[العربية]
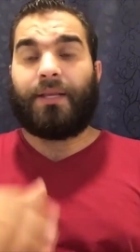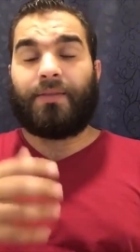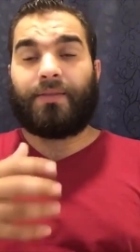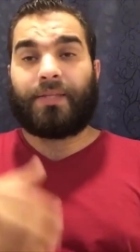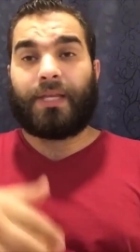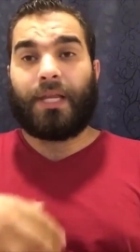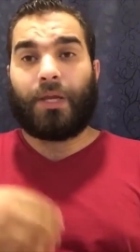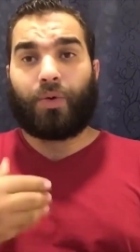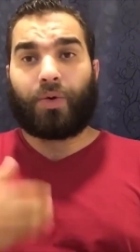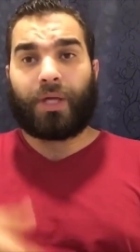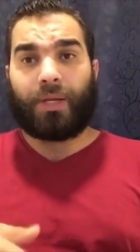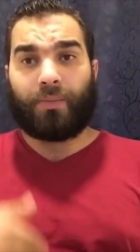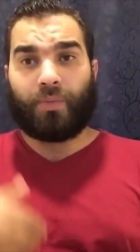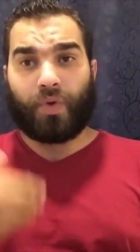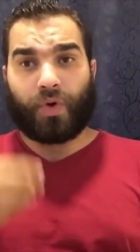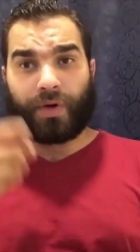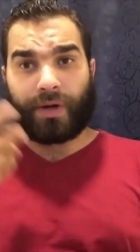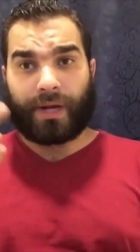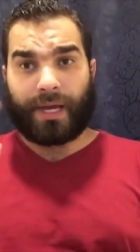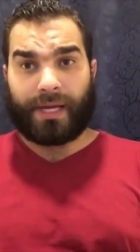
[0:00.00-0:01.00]
الإنسان لو كان
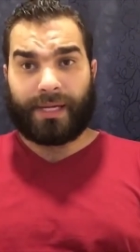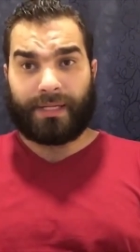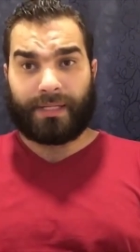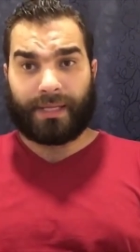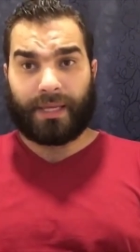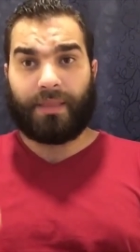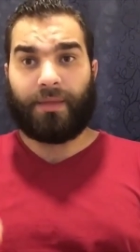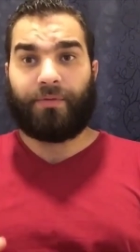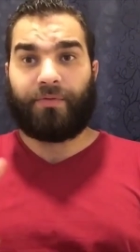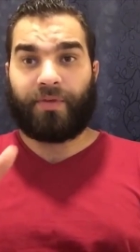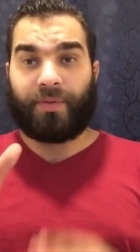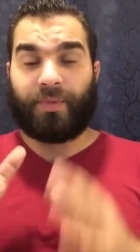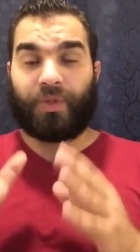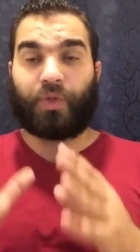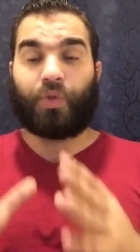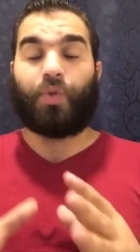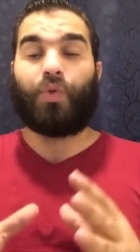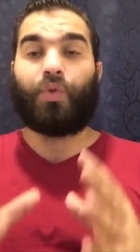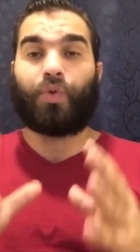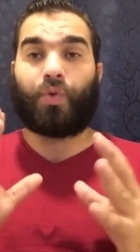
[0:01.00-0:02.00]
مكره على الكذب
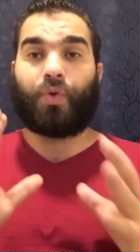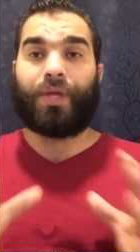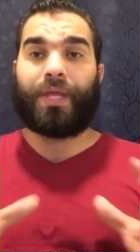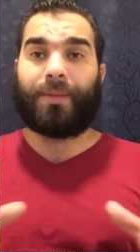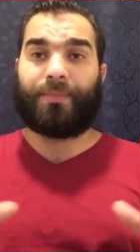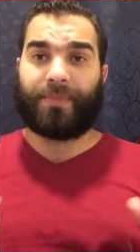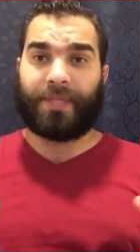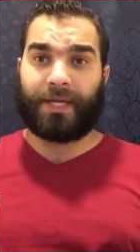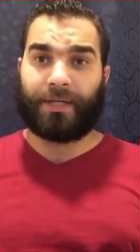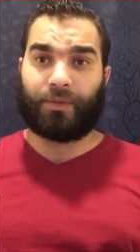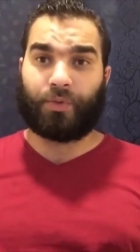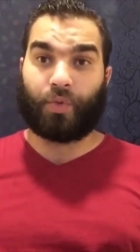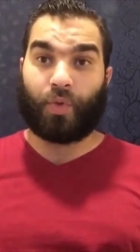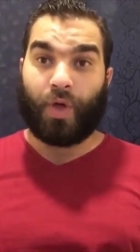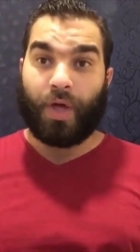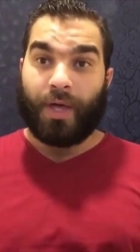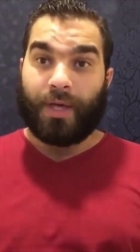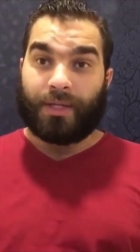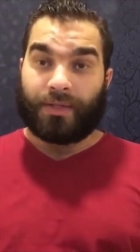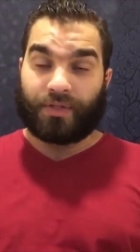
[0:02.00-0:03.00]
فبتكون الرؤية بتاعته